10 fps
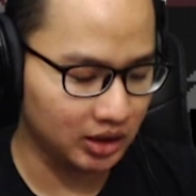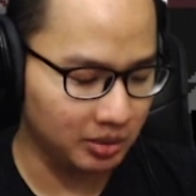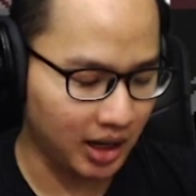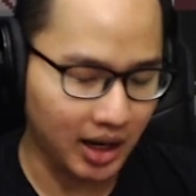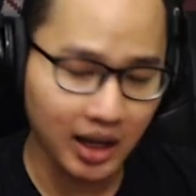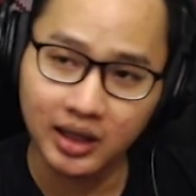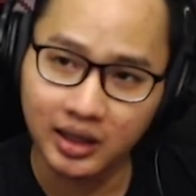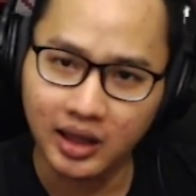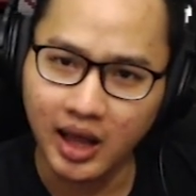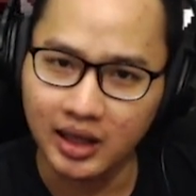ini
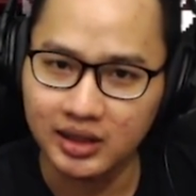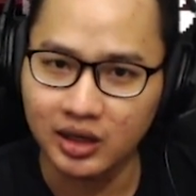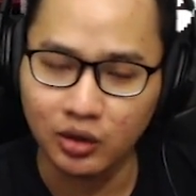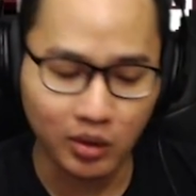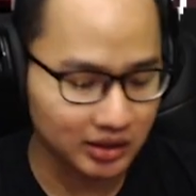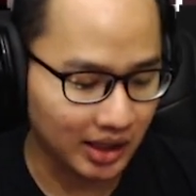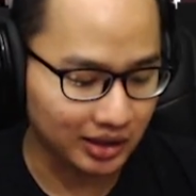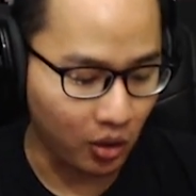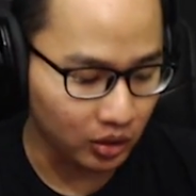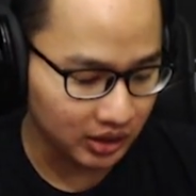bakal ada
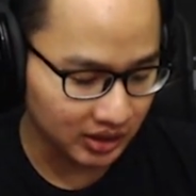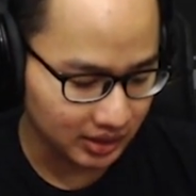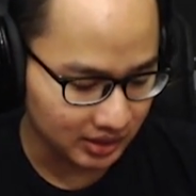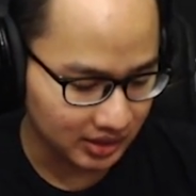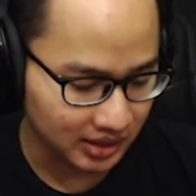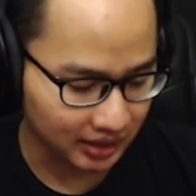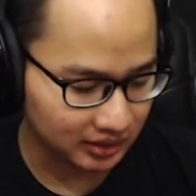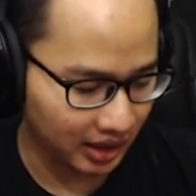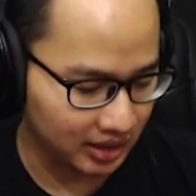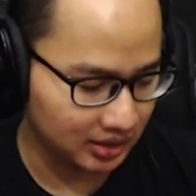kekuatan Holy di
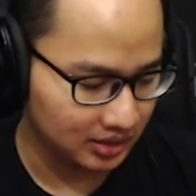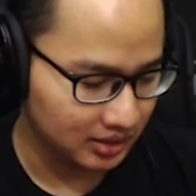lantai.